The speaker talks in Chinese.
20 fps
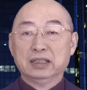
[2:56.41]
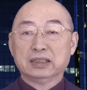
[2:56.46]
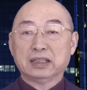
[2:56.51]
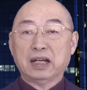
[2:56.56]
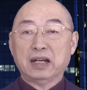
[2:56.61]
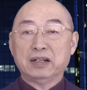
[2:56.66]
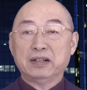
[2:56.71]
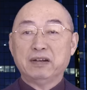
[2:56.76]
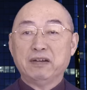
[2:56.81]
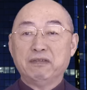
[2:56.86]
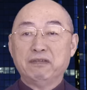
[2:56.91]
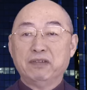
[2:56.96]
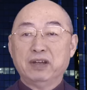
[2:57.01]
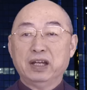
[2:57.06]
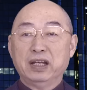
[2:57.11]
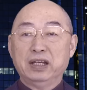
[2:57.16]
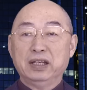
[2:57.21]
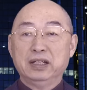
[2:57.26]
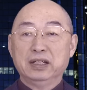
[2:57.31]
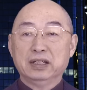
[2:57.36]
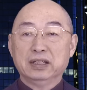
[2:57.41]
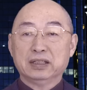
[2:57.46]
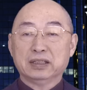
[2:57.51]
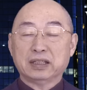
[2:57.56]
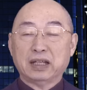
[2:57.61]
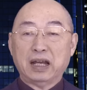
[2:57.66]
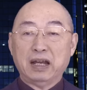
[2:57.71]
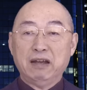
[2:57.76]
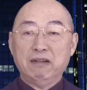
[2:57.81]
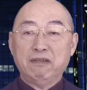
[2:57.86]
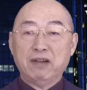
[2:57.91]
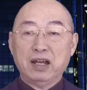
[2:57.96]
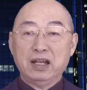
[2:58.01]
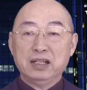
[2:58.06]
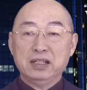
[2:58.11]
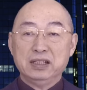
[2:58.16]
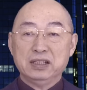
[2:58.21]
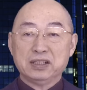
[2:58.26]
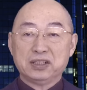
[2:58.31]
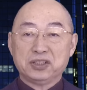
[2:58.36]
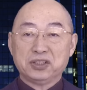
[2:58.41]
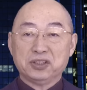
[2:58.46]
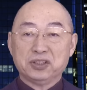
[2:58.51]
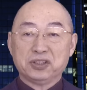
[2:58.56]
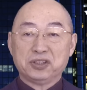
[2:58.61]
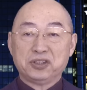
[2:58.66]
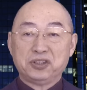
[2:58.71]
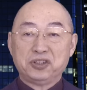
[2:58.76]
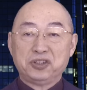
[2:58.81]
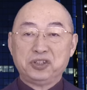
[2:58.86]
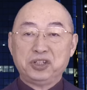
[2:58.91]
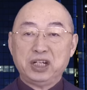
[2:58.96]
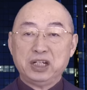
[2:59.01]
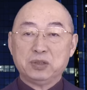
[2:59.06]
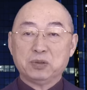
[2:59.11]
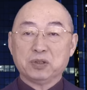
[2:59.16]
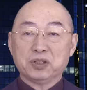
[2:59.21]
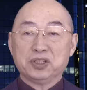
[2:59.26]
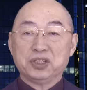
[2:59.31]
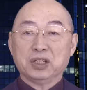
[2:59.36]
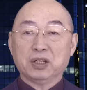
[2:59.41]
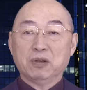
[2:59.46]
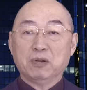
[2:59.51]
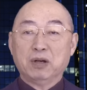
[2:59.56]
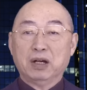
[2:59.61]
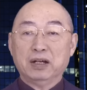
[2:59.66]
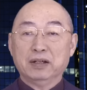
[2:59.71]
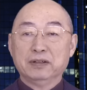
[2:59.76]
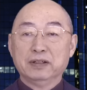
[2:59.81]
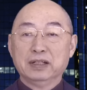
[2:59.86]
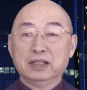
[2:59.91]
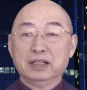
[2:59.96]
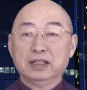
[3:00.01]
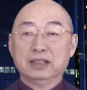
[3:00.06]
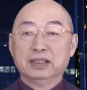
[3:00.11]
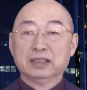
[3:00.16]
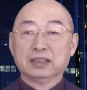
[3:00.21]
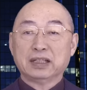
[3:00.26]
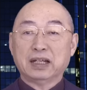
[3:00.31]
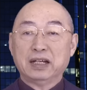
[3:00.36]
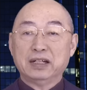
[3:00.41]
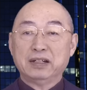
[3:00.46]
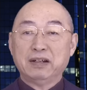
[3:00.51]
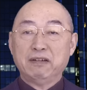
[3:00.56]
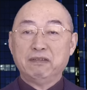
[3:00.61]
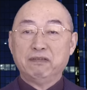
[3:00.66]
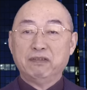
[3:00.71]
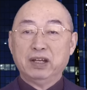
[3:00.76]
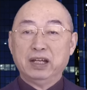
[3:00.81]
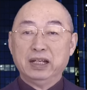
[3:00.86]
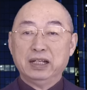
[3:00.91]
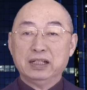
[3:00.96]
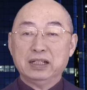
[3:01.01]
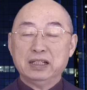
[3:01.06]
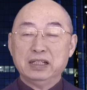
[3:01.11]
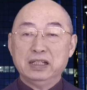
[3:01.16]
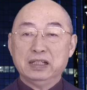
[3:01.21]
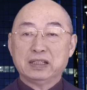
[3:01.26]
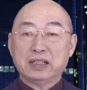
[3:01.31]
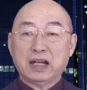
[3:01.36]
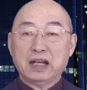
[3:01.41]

他认为台湾是这种情况，他认为以